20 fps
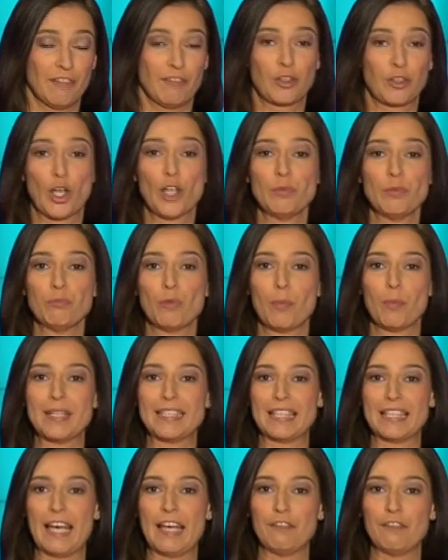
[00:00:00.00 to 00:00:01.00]
Wir könnten
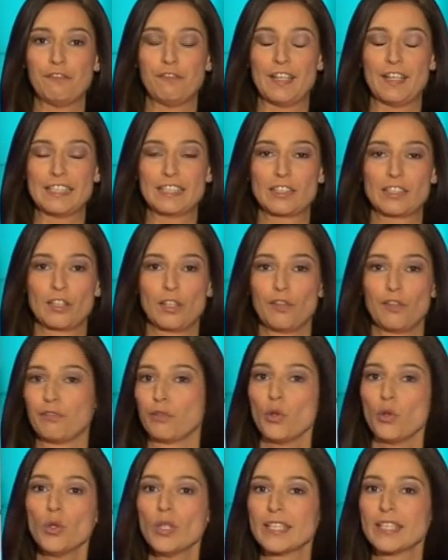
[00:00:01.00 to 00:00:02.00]
momentan fast
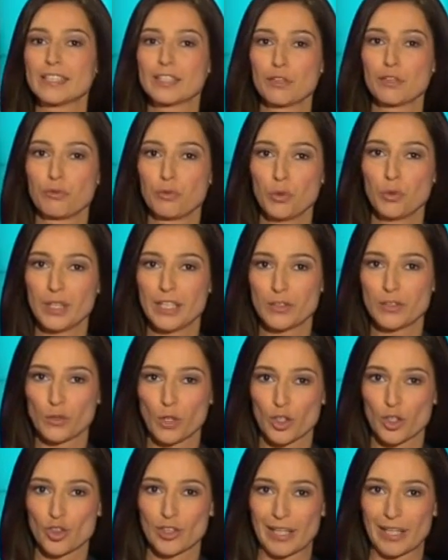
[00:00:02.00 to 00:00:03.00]
Frühlingsgefühle in
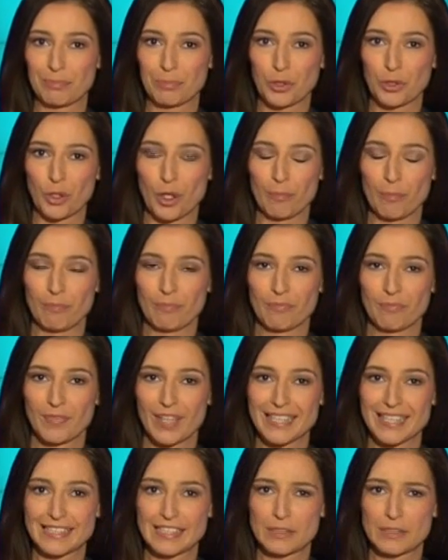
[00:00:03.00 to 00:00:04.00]
Deutschland bekommen.
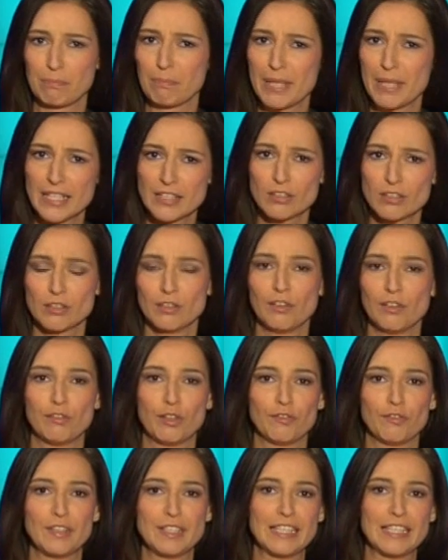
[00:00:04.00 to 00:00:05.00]
Es ist mild,
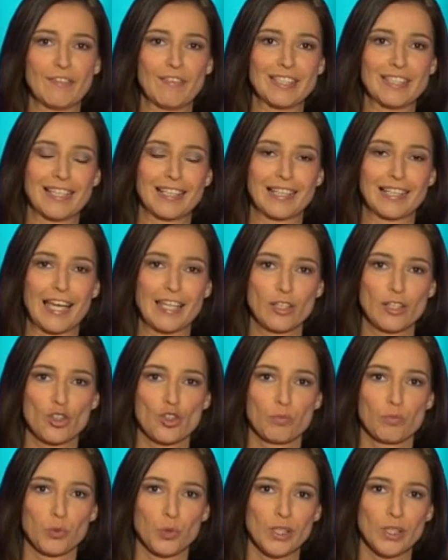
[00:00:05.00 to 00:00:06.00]
von Winterwetter keine
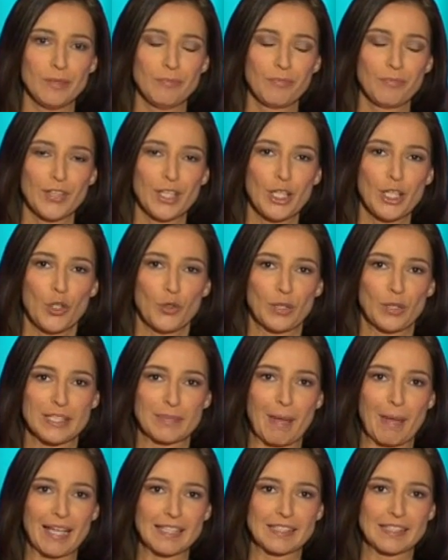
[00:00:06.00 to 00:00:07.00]
Spur und
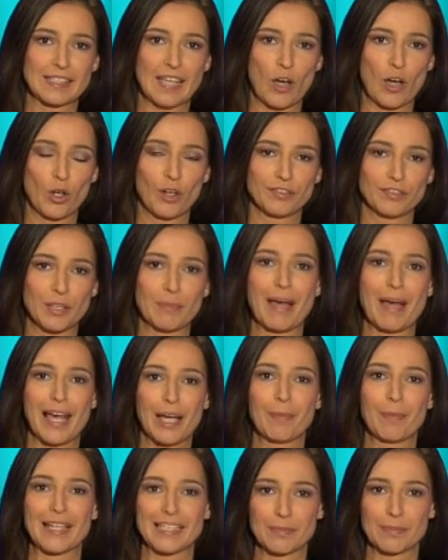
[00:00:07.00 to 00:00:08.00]
es macht sich auch auf dem
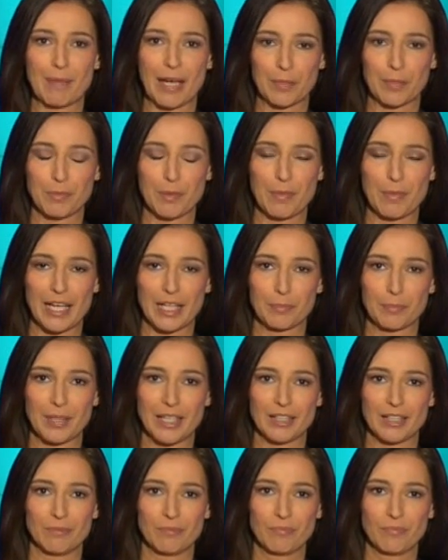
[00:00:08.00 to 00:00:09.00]
Arbeitsmarkt
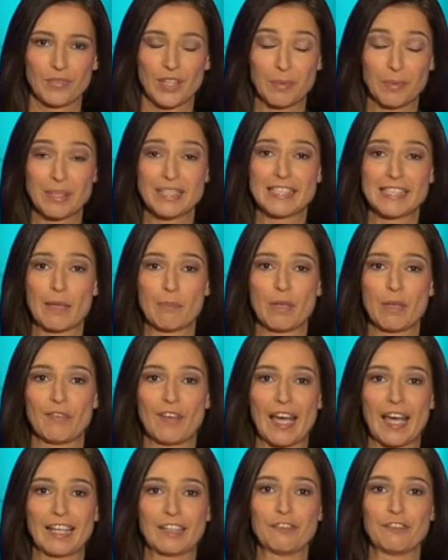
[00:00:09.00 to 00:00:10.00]
bemerkbar. Im
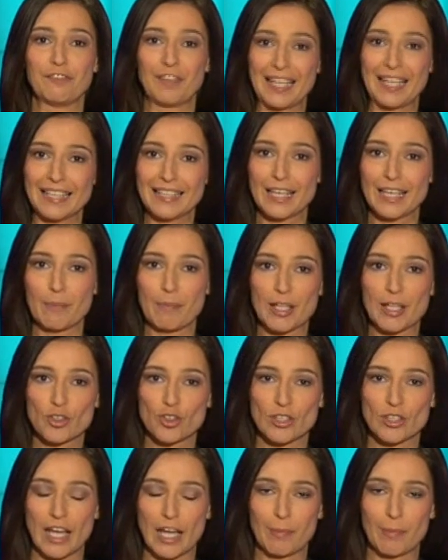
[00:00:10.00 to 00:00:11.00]
Dezember waren weniger
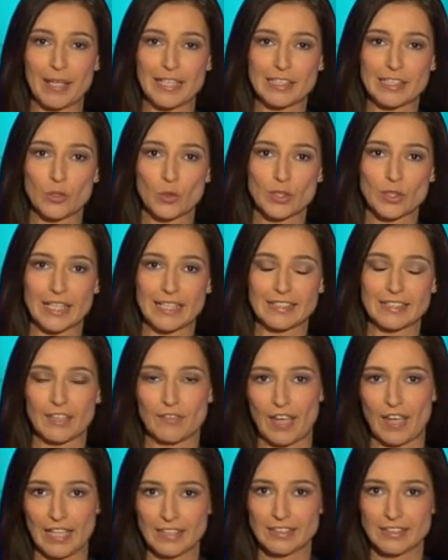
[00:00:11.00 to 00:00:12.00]
Menschen arbeitslos als
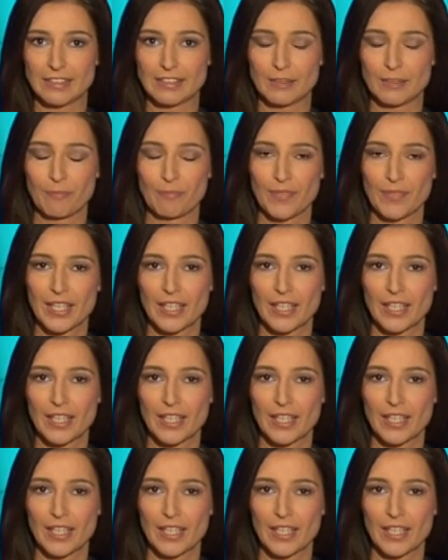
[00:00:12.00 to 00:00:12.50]
erwartet.